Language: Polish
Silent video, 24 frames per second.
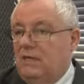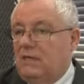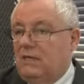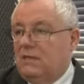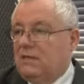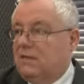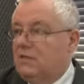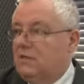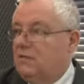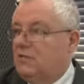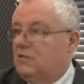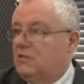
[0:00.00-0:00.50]

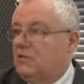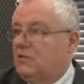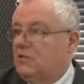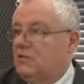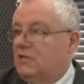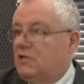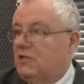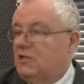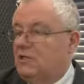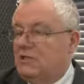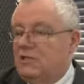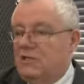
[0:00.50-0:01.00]
jest dużo
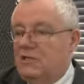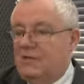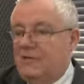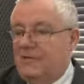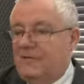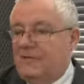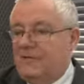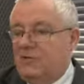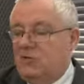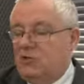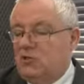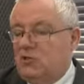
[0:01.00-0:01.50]
ciężej,
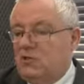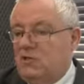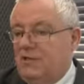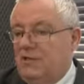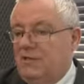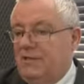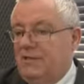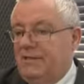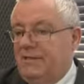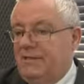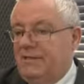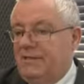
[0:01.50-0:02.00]
jako
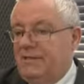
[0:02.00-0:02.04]
że